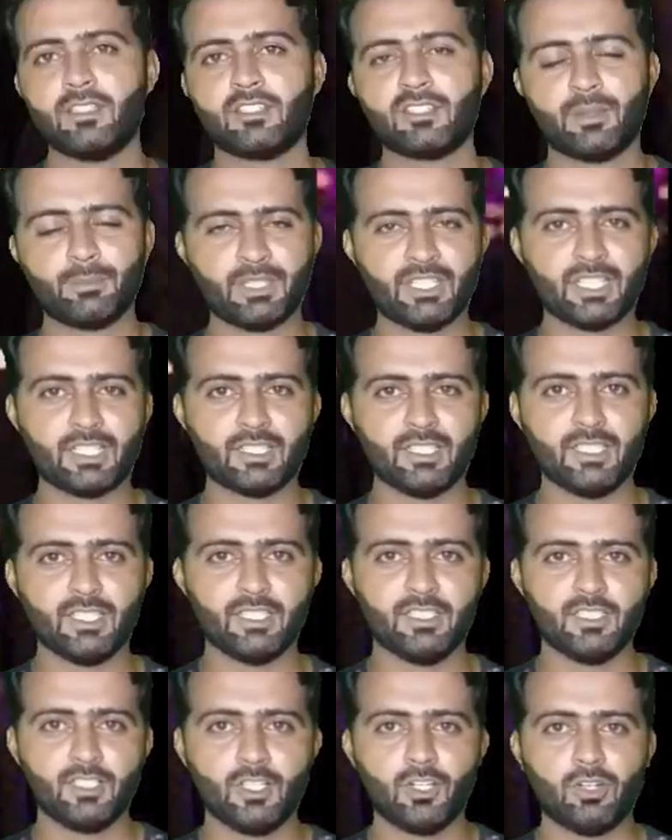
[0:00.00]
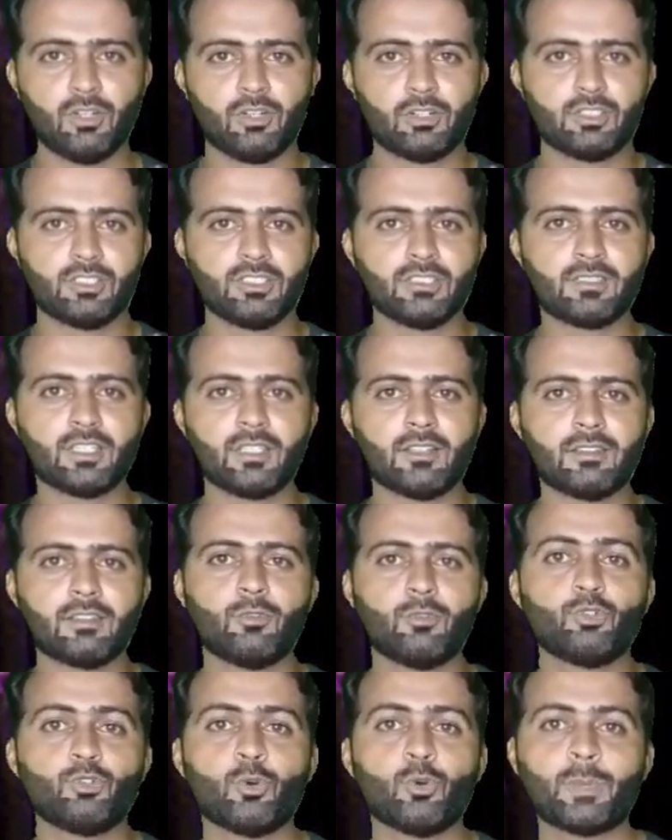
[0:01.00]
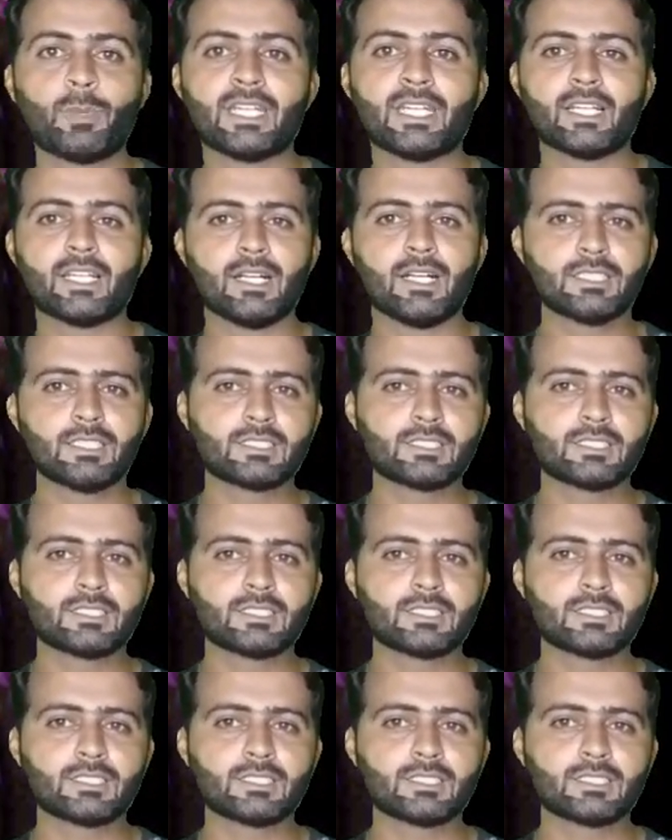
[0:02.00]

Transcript: कर ये ड्रामे देखती है और जिस तरीके से उनके ऊपर एक